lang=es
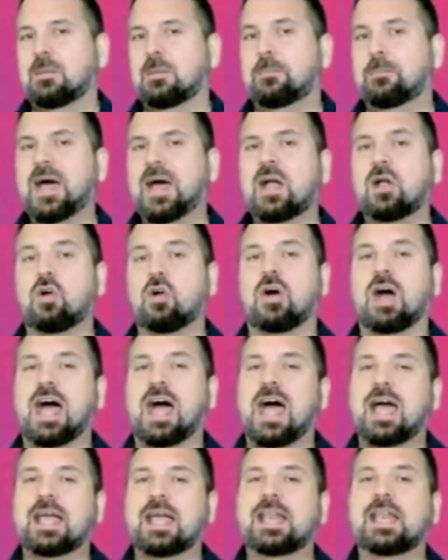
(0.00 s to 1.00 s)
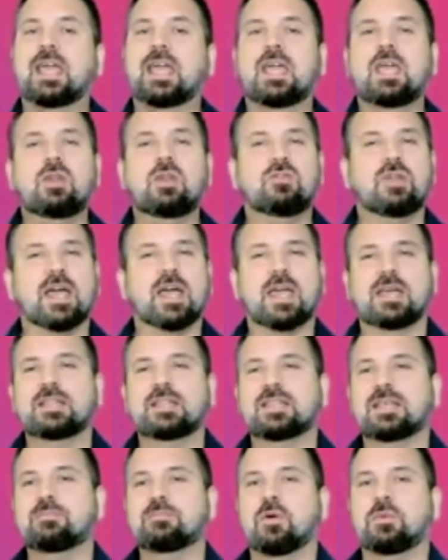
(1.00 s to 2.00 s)
Paco, a elegir un
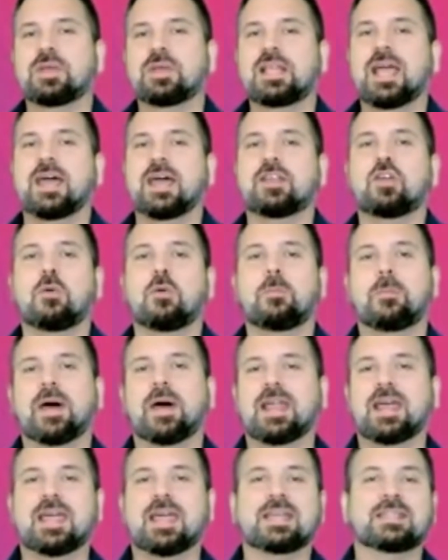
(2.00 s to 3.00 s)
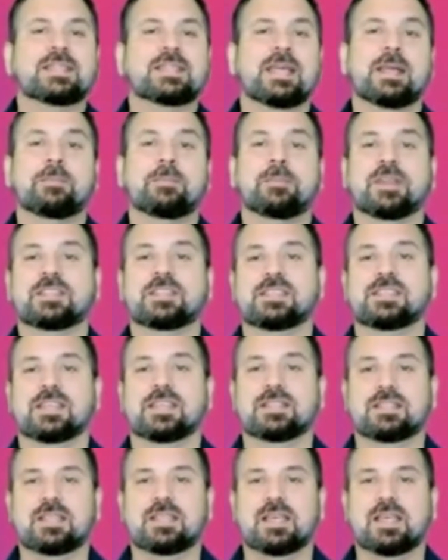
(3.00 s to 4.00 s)
agente inmobiliario para que te
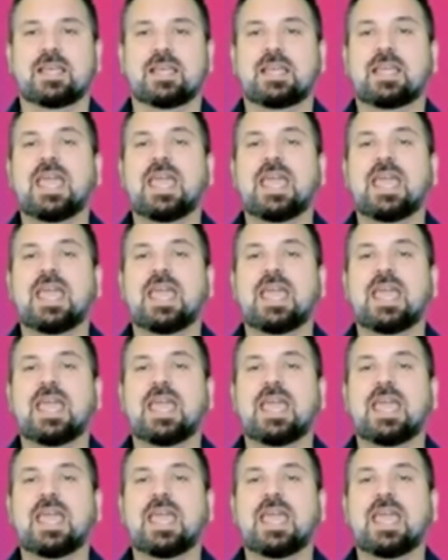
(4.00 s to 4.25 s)
represente.